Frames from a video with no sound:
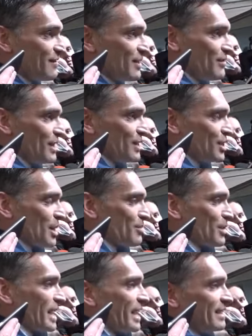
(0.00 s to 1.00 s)
vive diciamo,
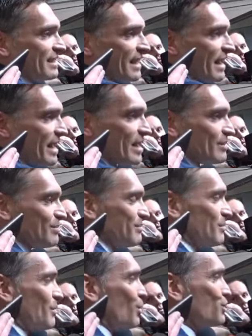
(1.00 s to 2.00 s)
una realtà
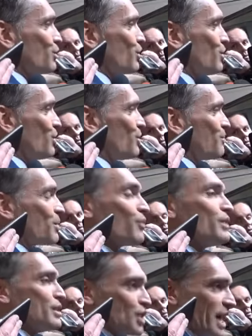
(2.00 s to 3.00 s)
molto
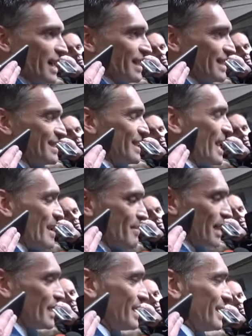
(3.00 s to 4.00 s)
provinciale, direi,
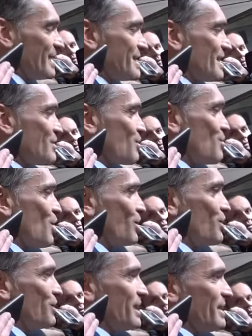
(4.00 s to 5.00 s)
ma nel, nel senso
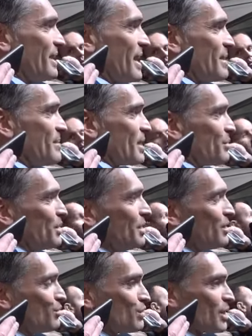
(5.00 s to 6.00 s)
buono del termine.
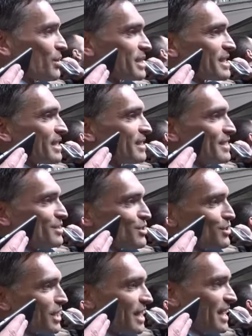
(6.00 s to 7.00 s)
Quindi tutte queste
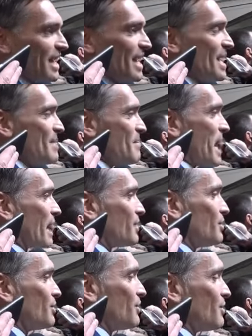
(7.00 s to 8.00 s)
attenzioni mi
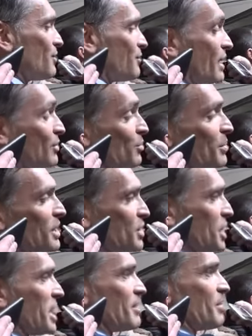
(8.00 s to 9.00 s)
hanno fatto
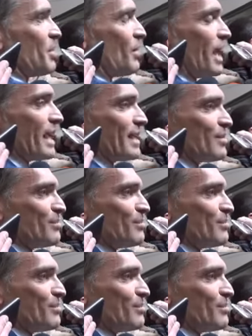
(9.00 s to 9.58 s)
piacere, però anche